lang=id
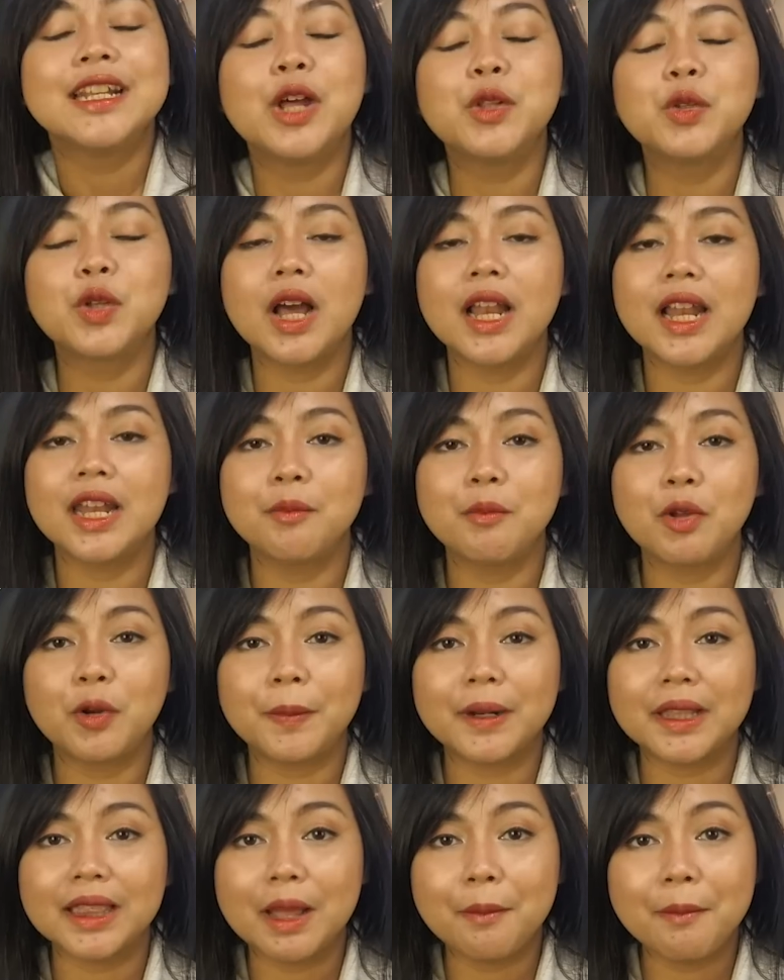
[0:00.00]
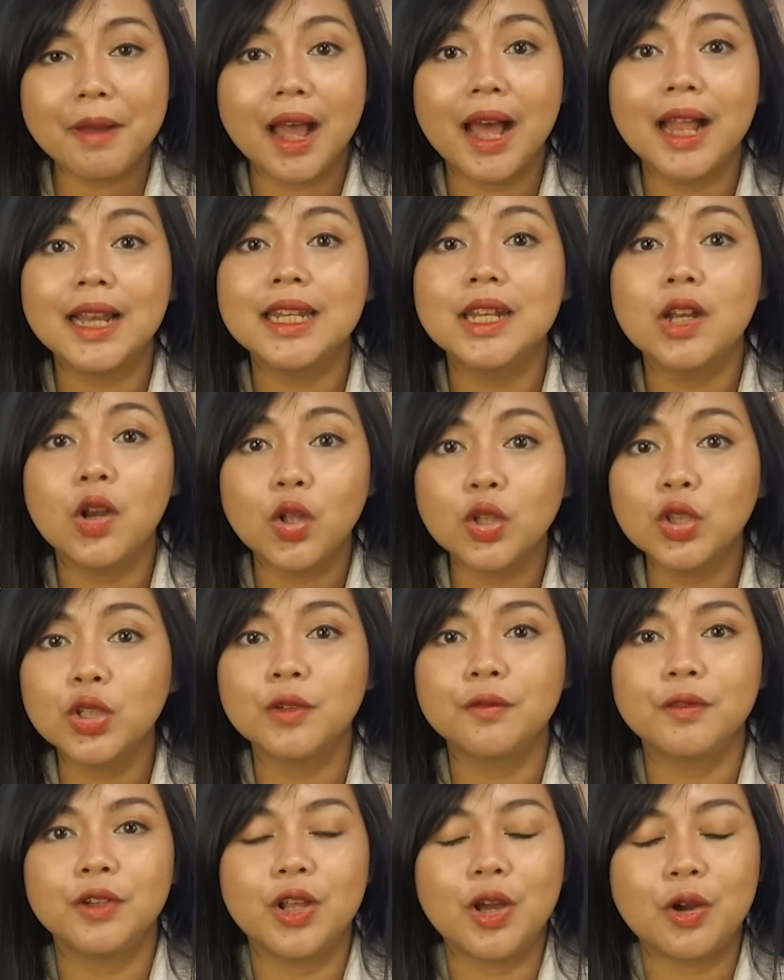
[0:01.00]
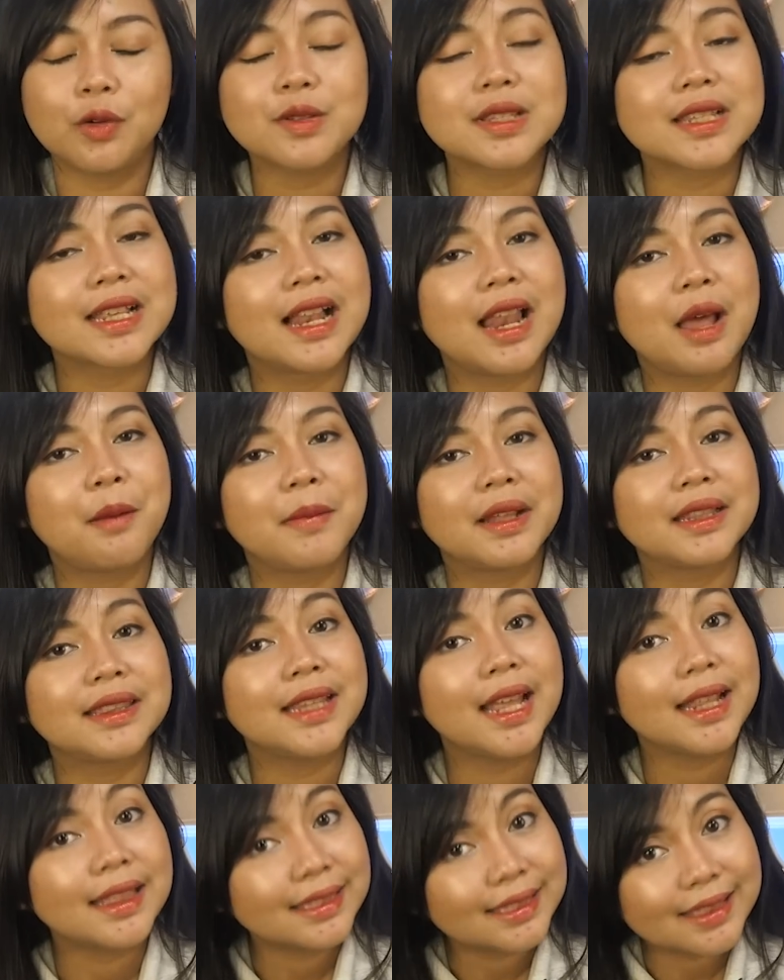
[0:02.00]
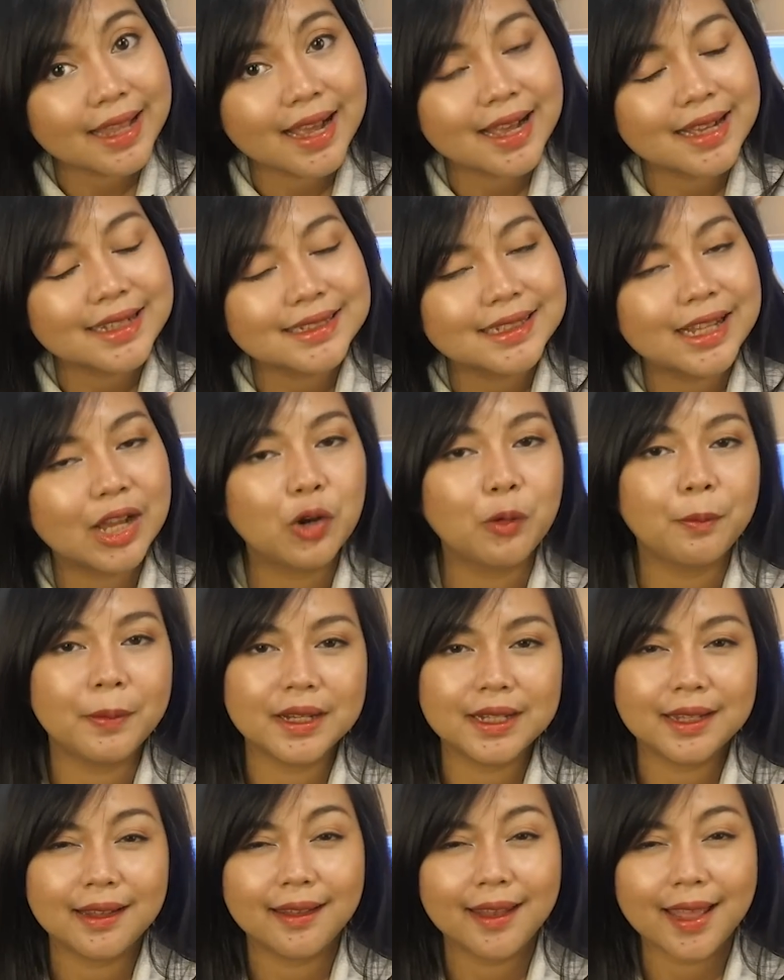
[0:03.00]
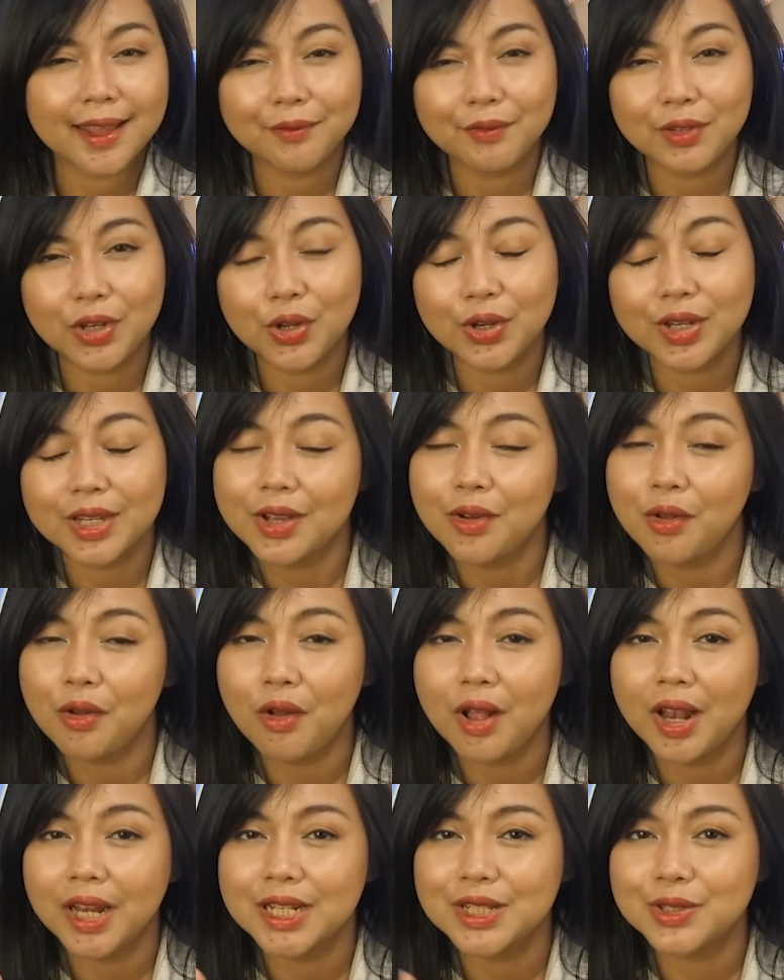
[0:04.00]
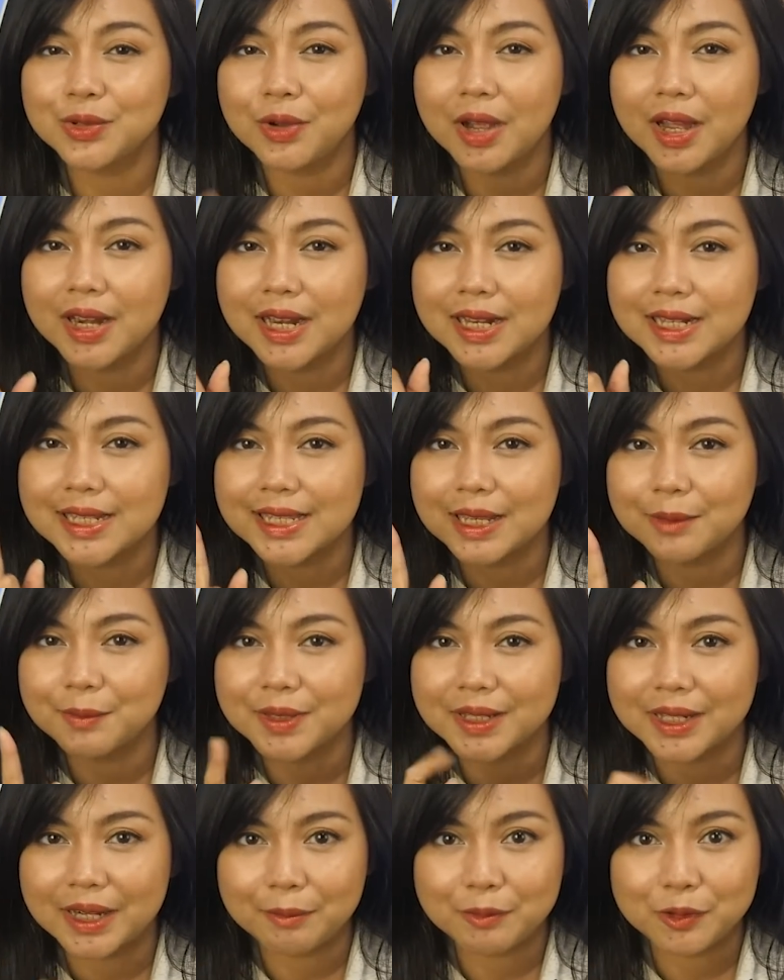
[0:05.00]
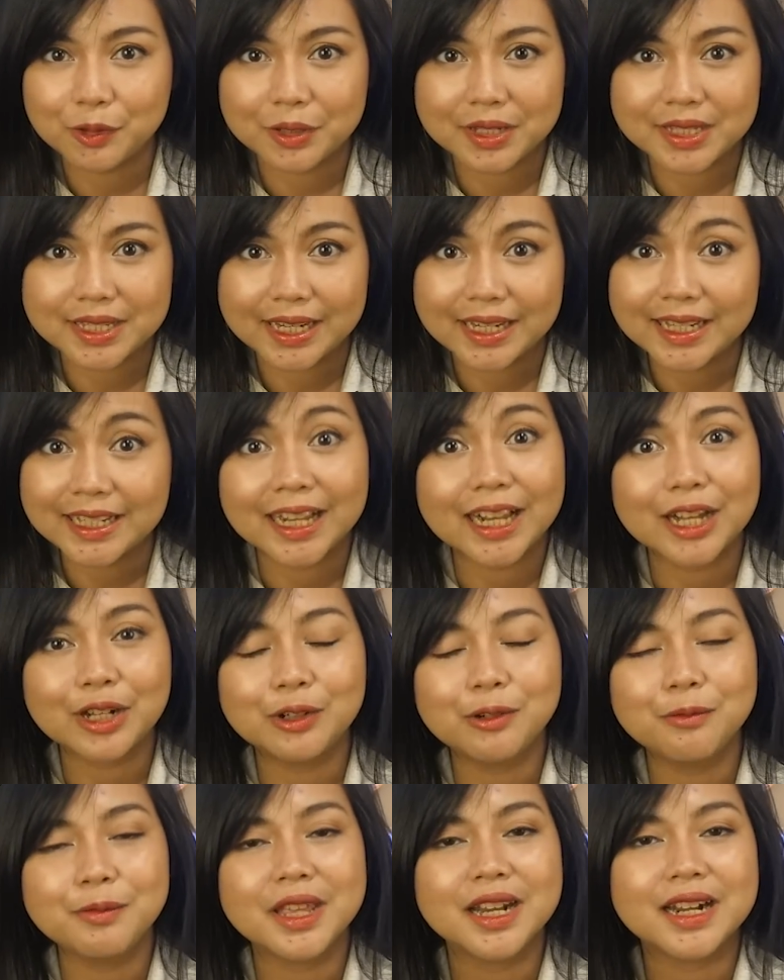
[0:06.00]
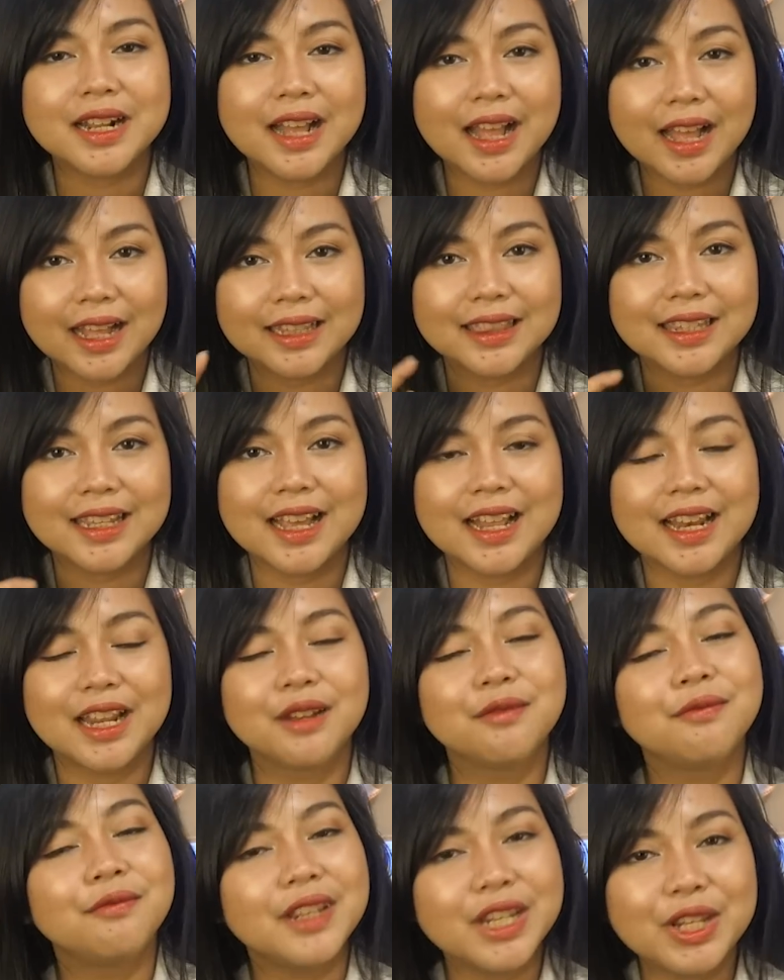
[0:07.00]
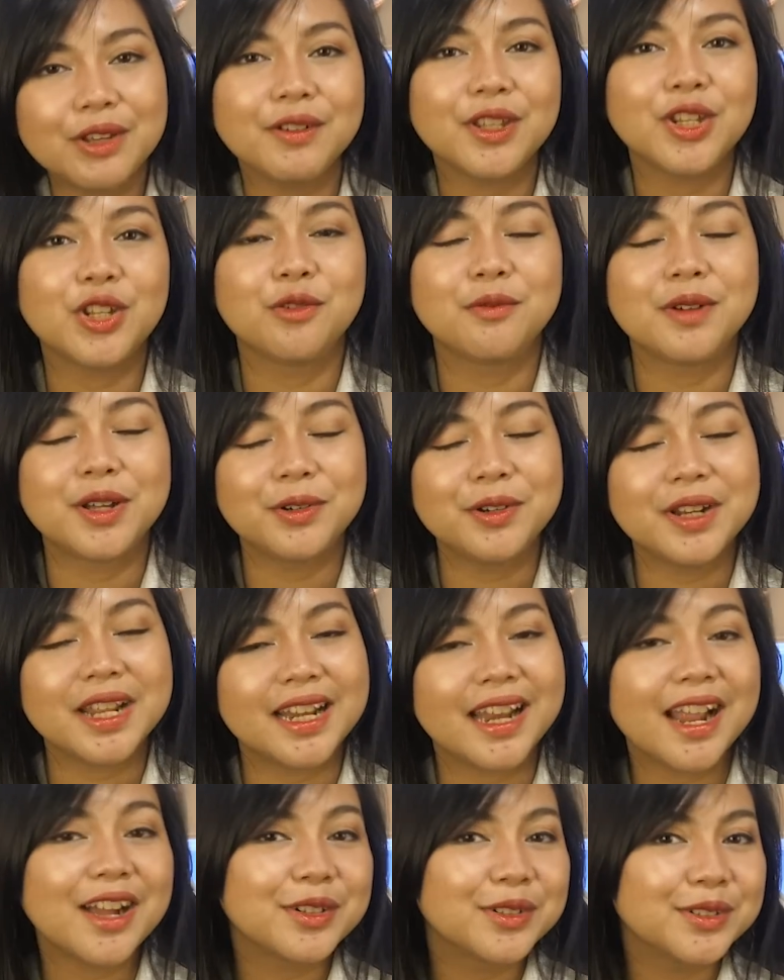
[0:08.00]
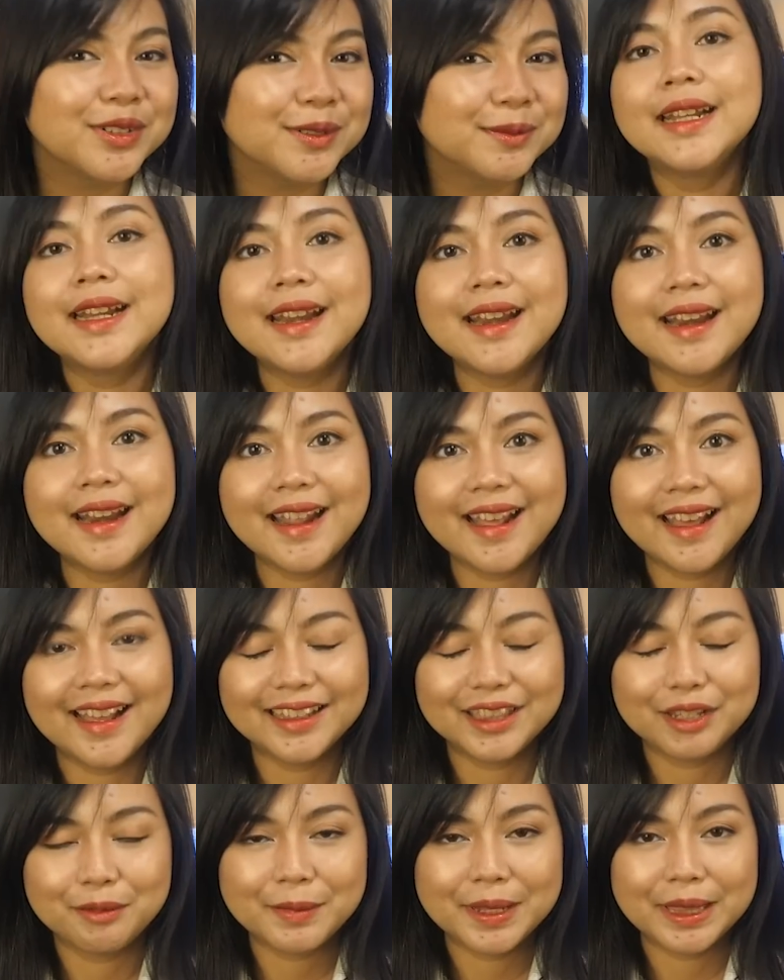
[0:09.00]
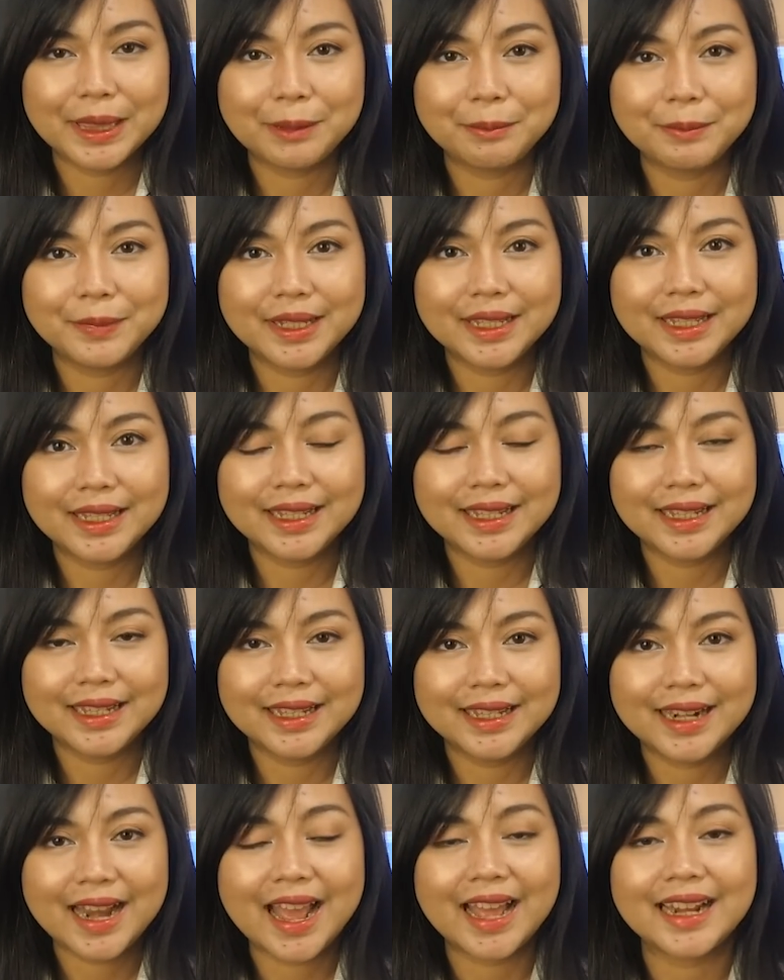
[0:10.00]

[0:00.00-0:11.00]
Dan untuk kalian yang baru pertama kali nonton video aku Selamat datang Jangan lupa di like video ini kalau kalian suka Dan subscribe juga channel aku Biar nggak ketinggalan video-video baru dari aku Nah teman-teman